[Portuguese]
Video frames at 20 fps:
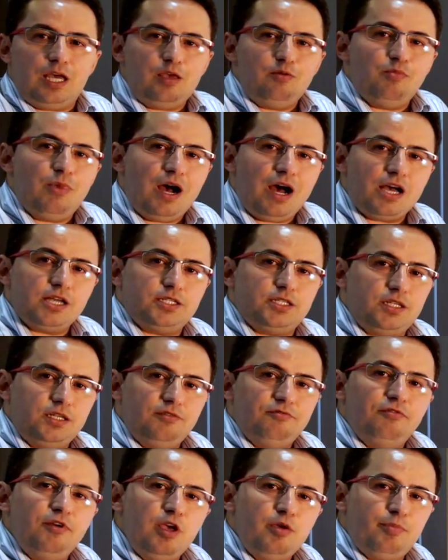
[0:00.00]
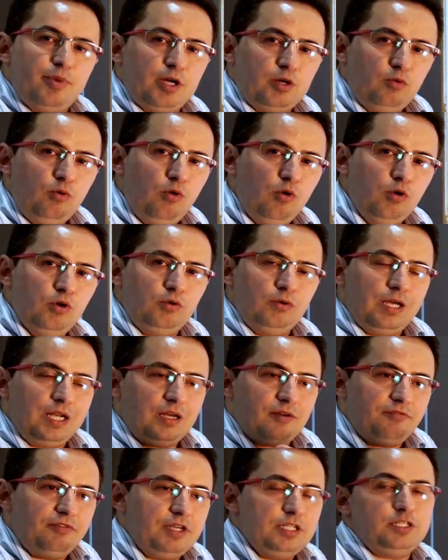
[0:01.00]
da imagem que vem para o olho,
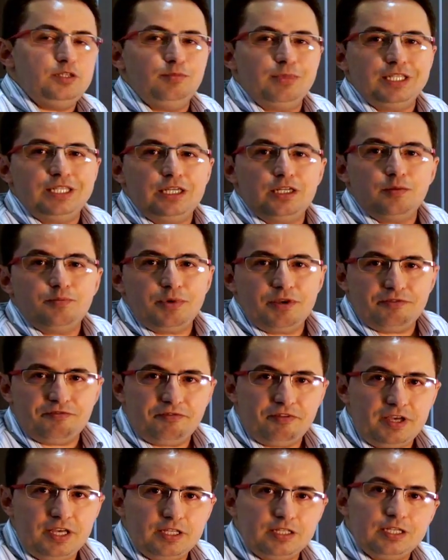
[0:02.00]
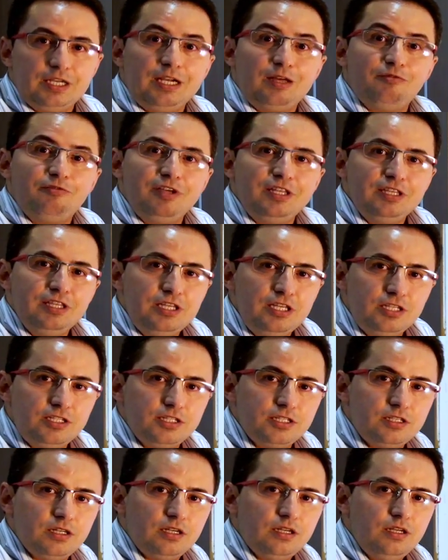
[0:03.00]
ela vem de maneira perfeita, ela vem
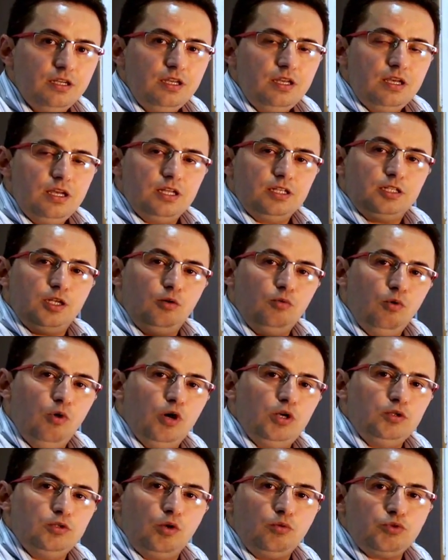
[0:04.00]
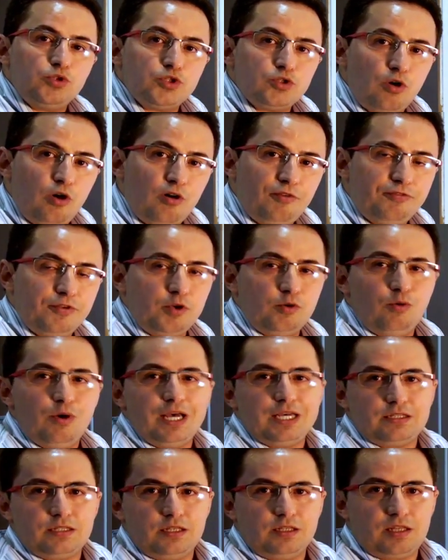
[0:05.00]
nítida. Então o olho não sofre com
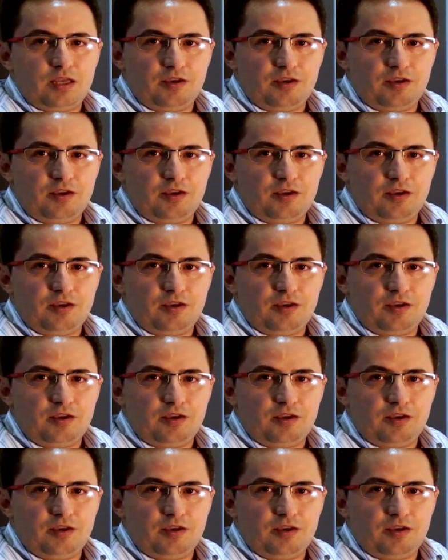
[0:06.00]
essa